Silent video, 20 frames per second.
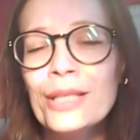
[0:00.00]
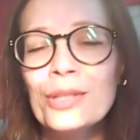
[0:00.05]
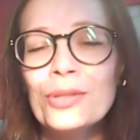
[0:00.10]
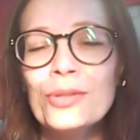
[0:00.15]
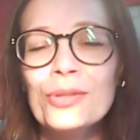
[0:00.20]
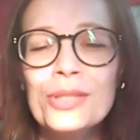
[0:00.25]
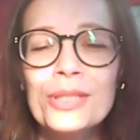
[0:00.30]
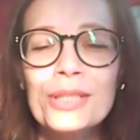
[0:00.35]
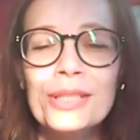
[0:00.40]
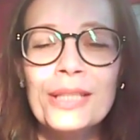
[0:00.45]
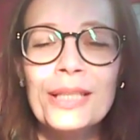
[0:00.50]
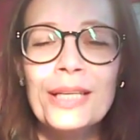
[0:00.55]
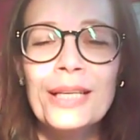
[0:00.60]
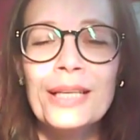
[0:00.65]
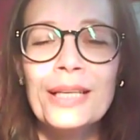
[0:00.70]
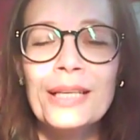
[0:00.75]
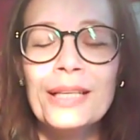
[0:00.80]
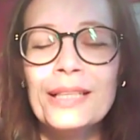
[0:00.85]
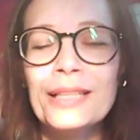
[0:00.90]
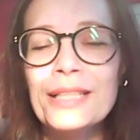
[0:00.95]
То есть это
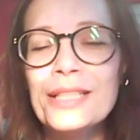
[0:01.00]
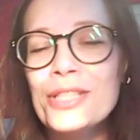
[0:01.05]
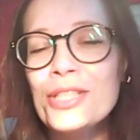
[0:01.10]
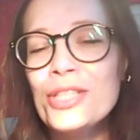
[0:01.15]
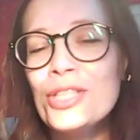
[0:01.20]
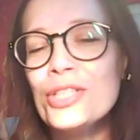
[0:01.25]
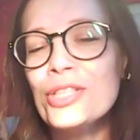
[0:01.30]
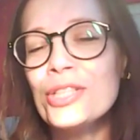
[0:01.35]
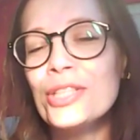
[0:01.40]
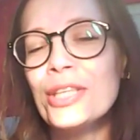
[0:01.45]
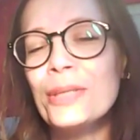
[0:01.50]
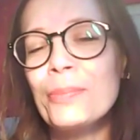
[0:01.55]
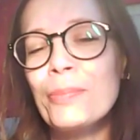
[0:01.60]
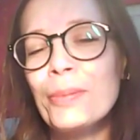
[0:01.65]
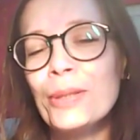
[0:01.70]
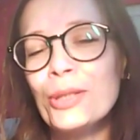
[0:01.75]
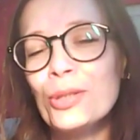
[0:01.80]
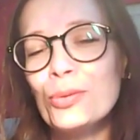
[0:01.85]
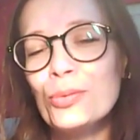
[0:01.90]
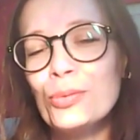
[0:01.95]
классический
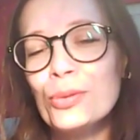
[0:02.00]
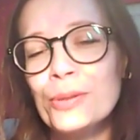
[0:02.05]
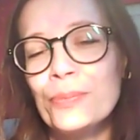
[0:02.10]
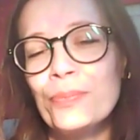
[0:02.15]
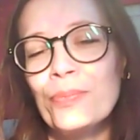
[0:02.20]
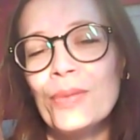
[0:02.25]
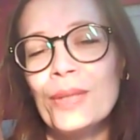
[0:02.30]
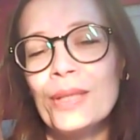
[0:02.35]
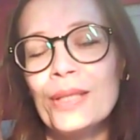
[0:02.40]
подход